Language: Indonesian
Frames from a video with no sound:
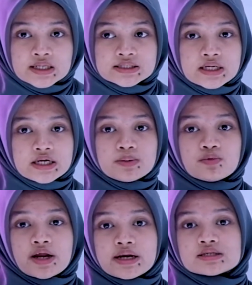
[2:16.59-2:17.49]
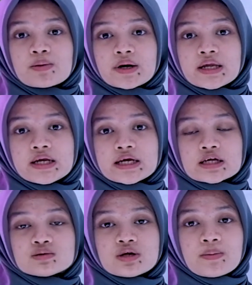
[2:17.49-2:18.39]
Jadi di bulan Desember ini
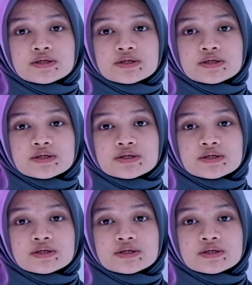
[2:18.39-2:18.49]
kita sudah